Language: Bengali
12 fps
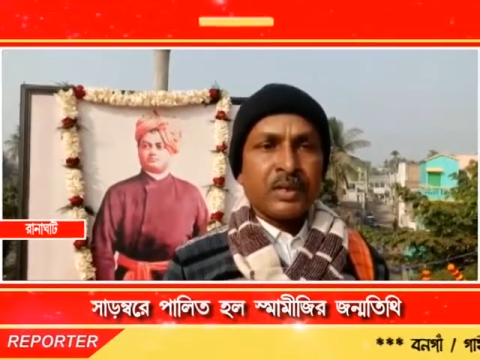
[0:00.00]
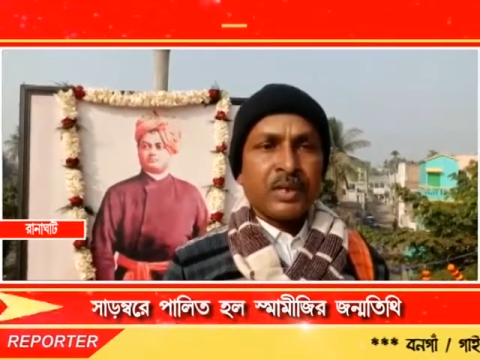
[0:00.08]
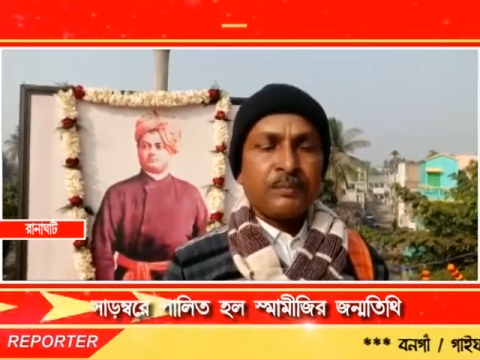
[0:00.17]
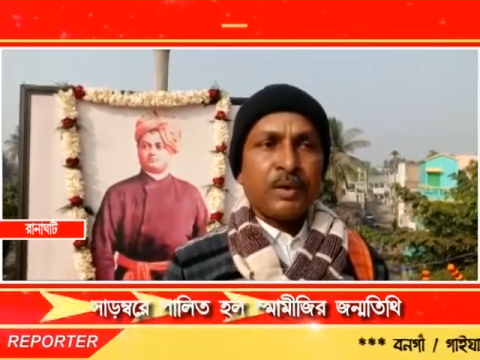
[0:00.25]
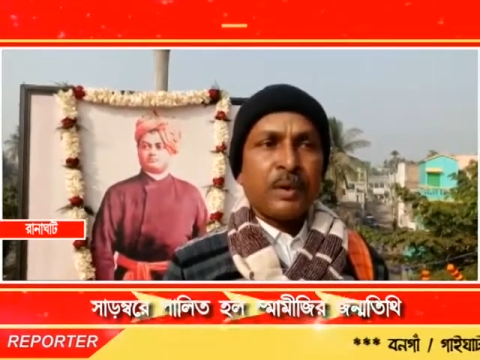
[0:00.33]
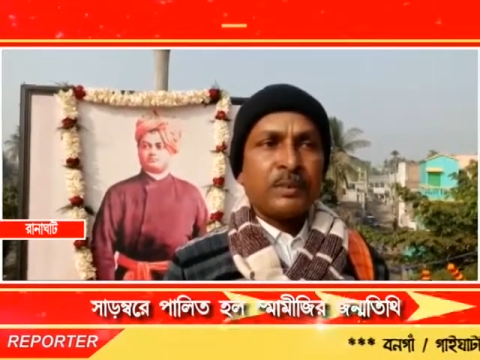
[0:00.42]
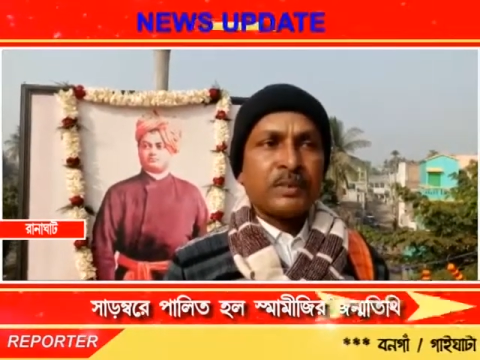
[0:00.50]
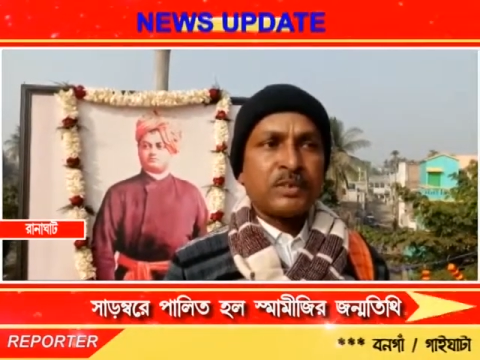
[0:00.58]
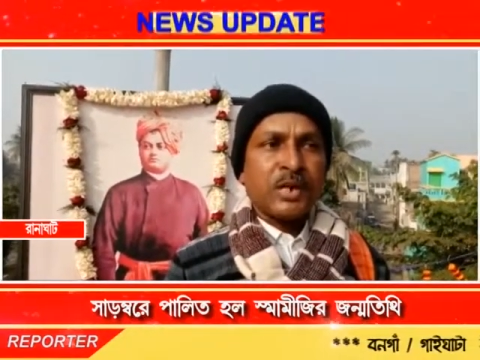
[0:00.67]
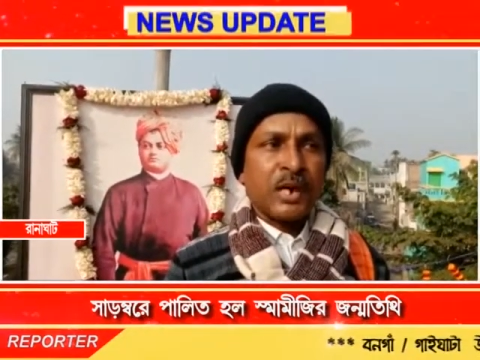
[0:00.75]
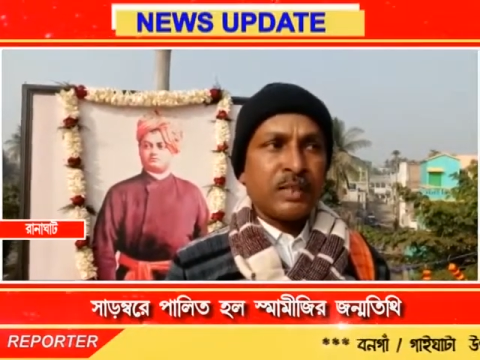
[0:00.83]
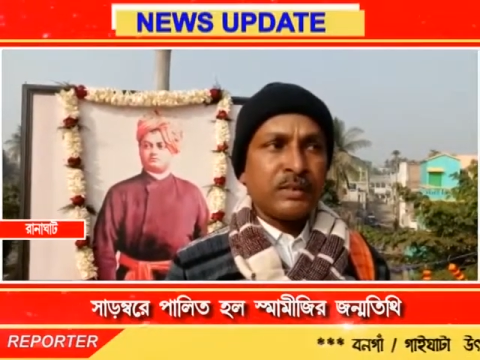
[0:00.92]
এরপর আমাদের
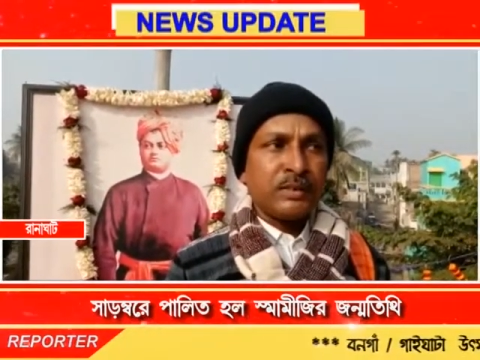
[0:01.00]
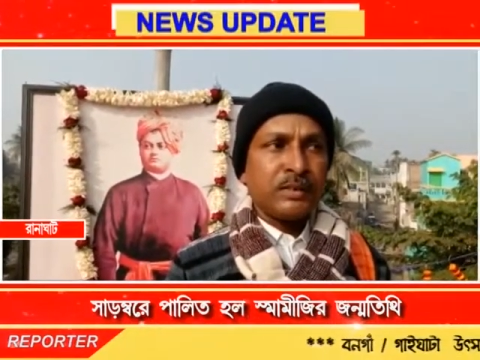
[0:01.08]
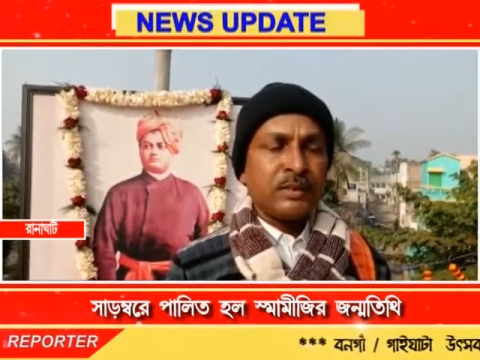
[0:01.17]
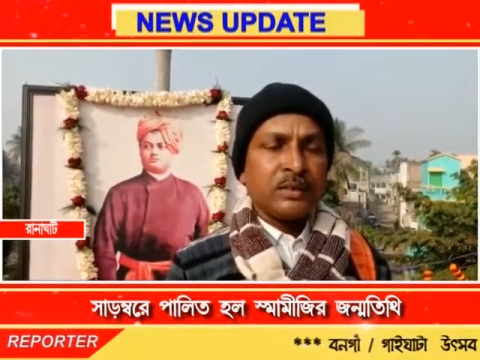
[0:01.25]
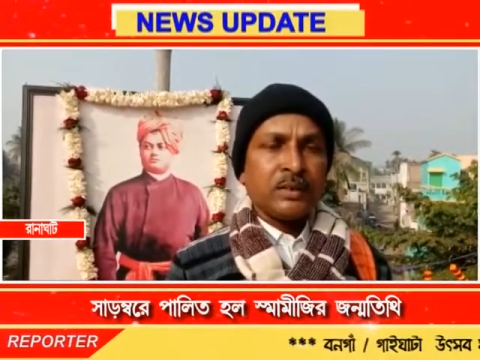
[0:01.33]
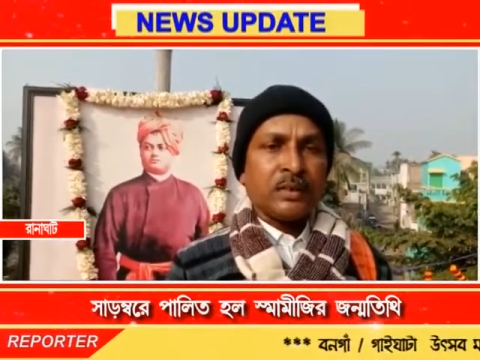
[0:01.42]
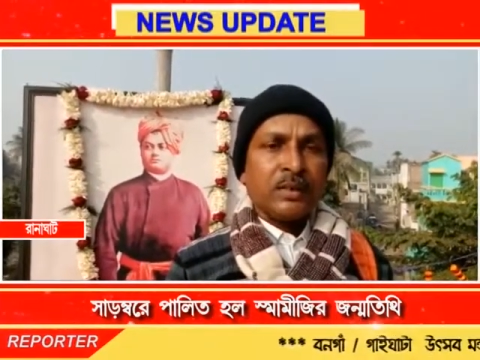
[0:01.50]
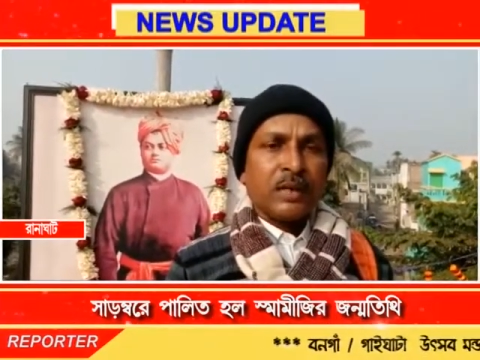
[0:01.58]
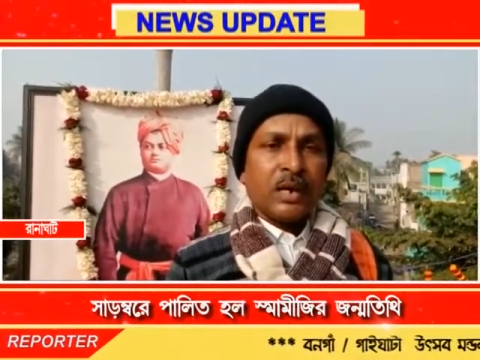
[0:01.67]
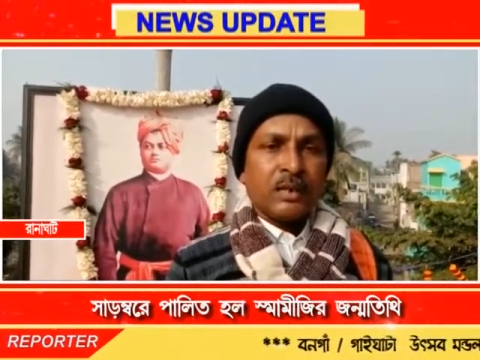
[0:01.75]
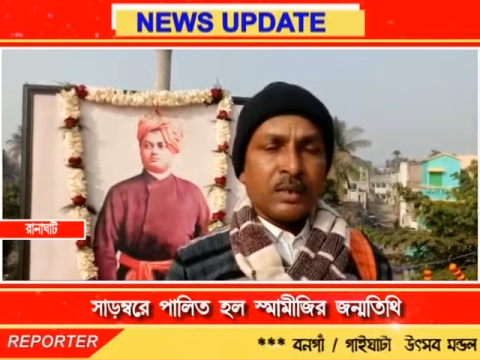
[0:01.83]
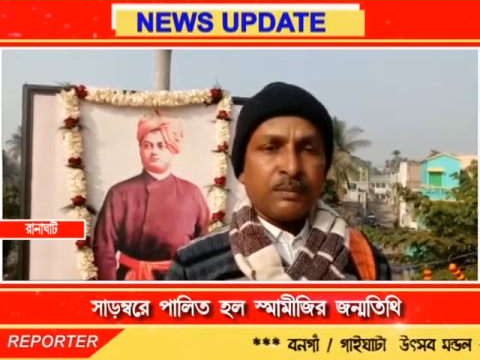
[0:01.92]
সারাদিন
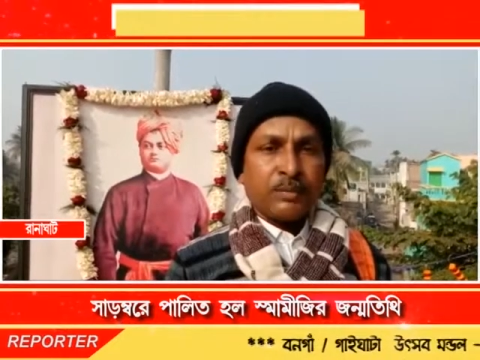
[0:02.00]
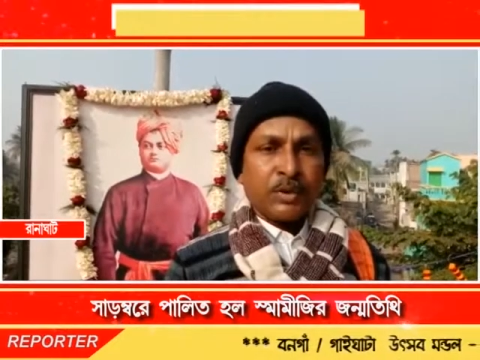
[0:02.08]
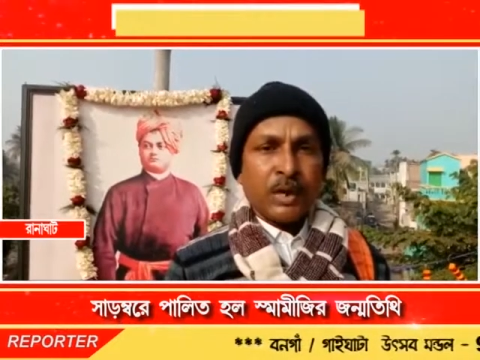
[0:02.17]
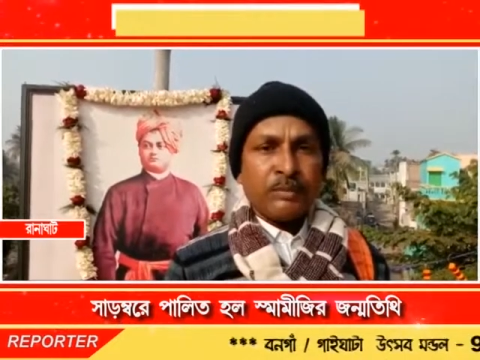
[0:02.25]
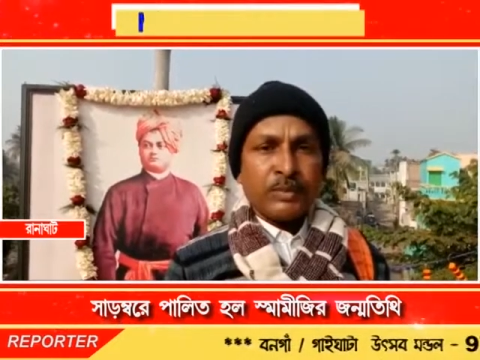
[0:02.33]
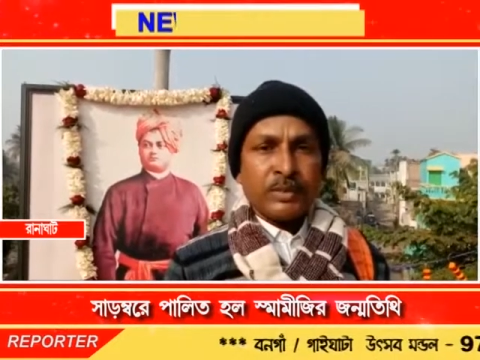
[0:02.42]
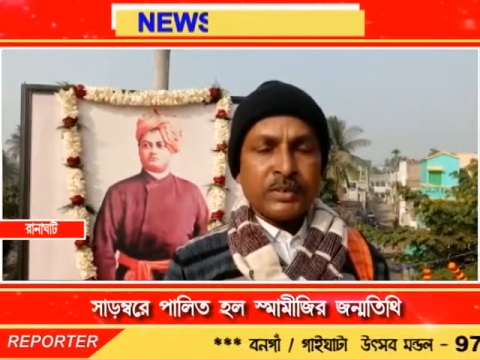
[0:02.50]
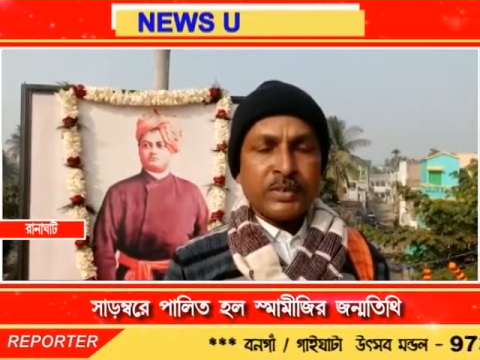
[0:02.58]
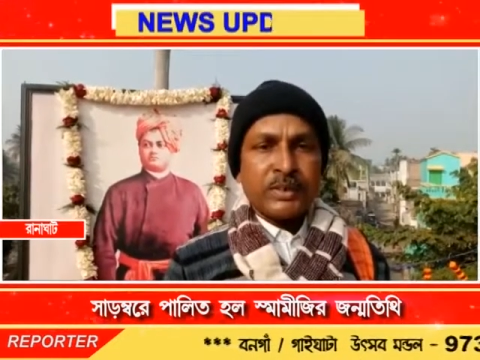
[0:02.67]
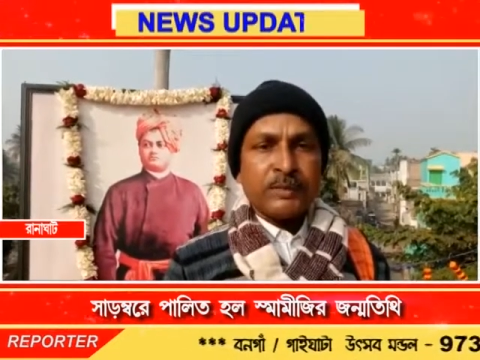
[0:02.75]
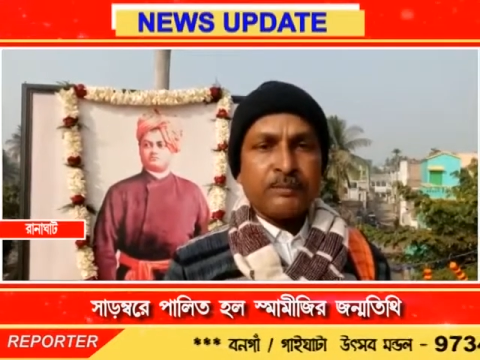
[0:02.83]
একটা প্রোগ্রাম রয়েছে